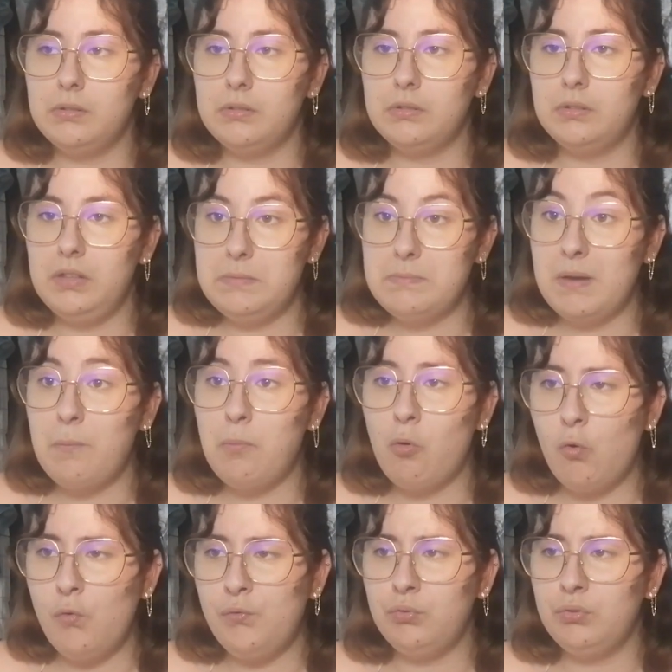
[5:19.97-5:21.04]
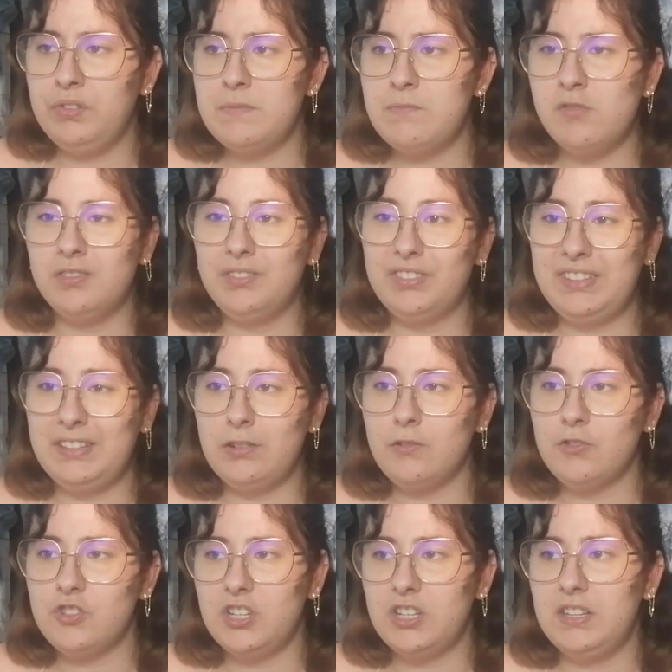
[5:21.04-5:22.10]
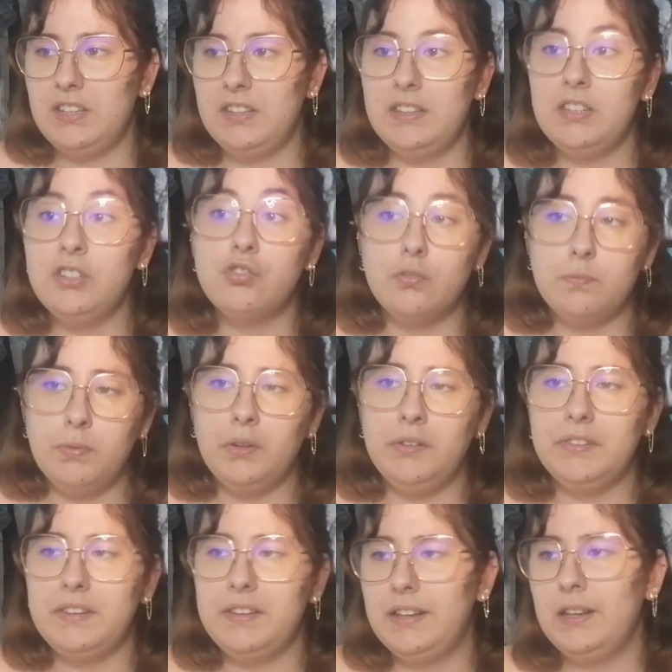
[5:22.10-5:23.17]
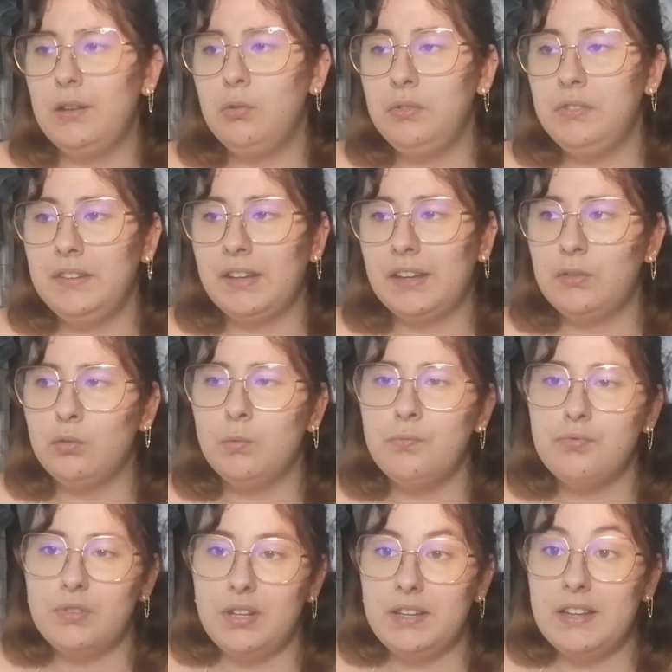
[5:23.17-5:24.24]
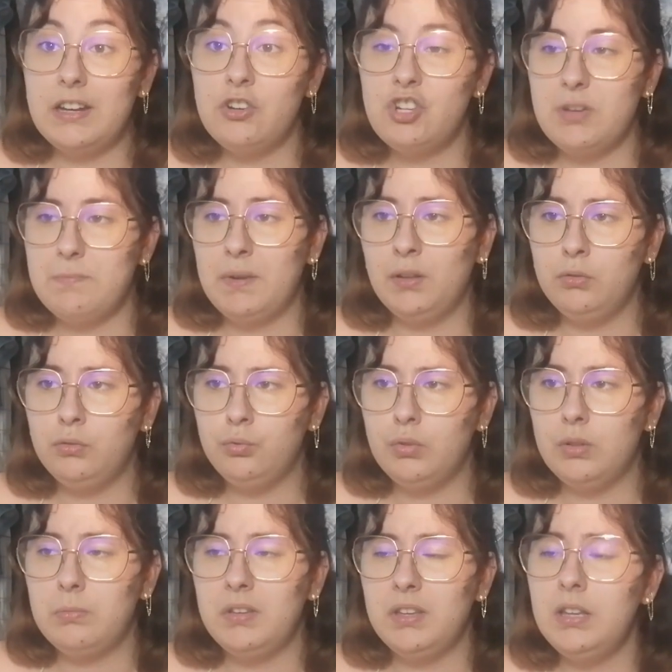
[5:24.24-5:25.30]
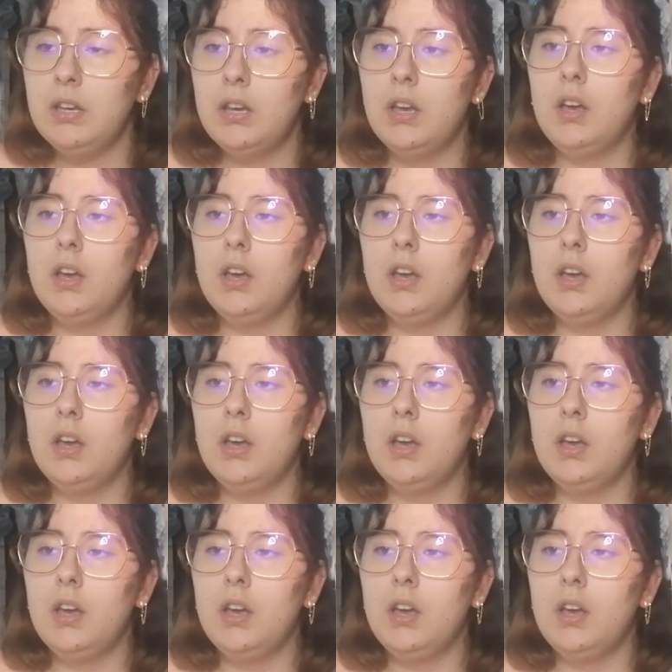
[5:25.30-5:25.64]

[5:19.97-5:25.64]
euh, il m'a profondément dérangé et je pense qu'il est l'une des raisons pour lesquelles j'ai pas du tout aimé.